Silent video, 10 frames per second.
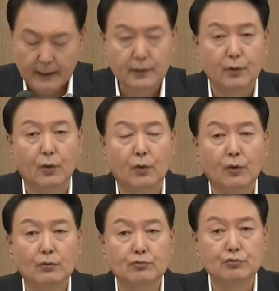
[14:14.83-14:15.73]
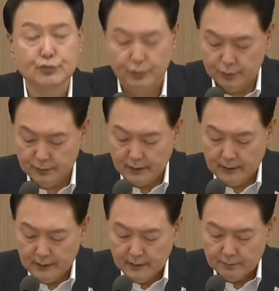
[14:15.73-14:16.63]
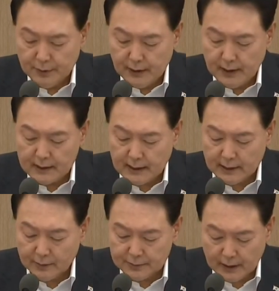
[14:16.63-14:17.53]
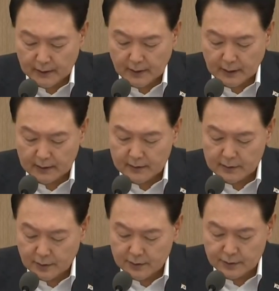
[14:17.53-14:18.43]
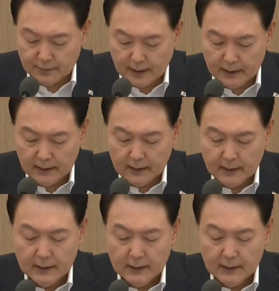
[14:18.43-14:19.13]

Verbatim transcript: 바이오, 우주 등 미래 산업 생태계를 선점할